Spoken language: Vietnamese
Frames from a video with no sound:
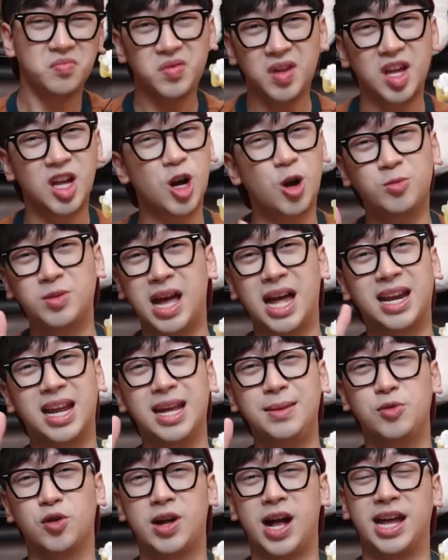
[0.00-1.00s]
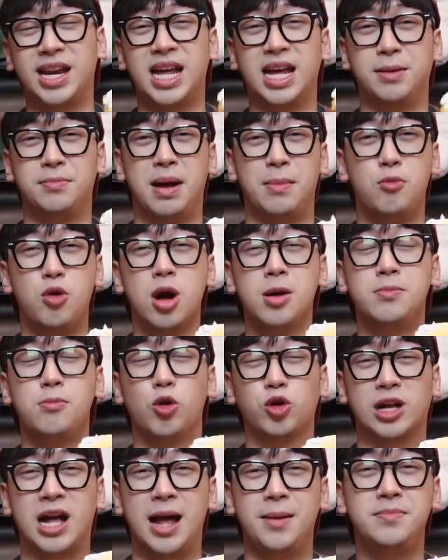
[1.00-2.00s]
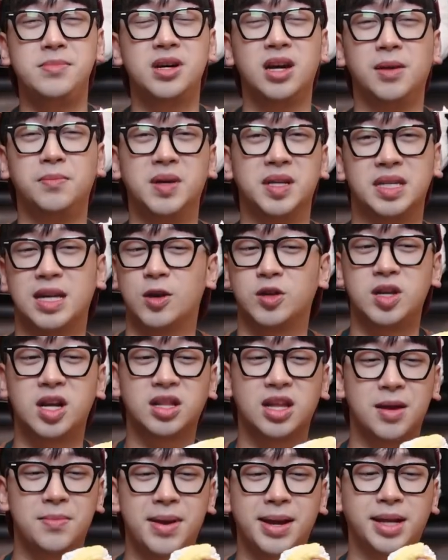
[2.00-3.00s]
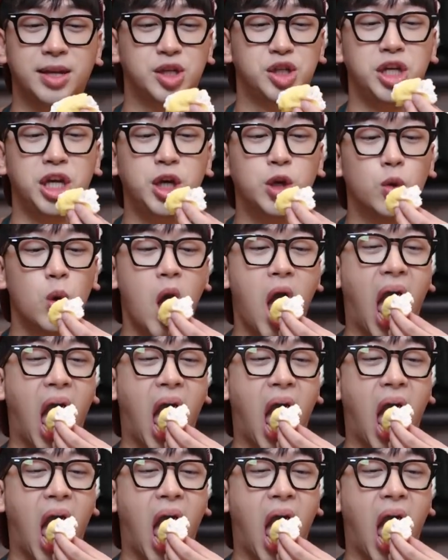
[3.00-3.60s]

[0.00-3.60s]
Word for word: không thể ăn hết một cái này mà mua một cái 10 16 cm thì chịu